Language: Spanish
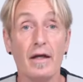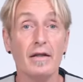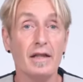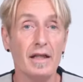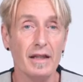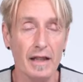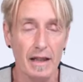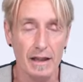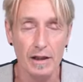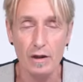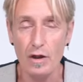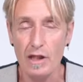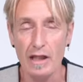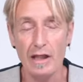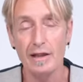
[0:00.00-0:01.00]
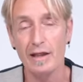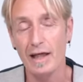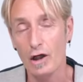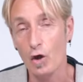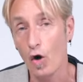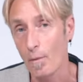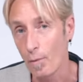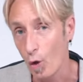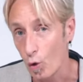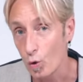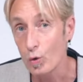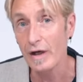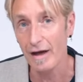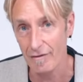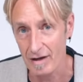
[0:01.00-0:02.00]
que quiere decir que como
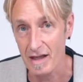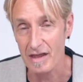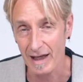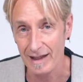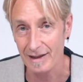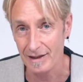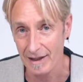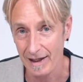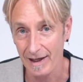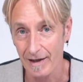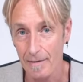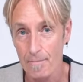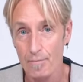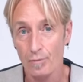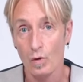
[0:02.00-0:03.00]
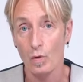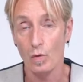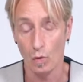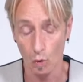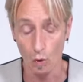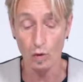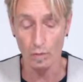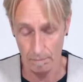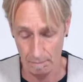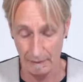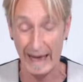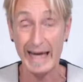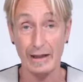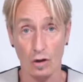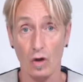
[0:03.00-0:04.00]
una vez al día un
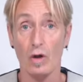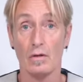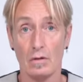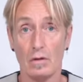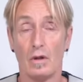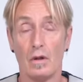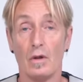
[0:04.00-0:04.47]
plato,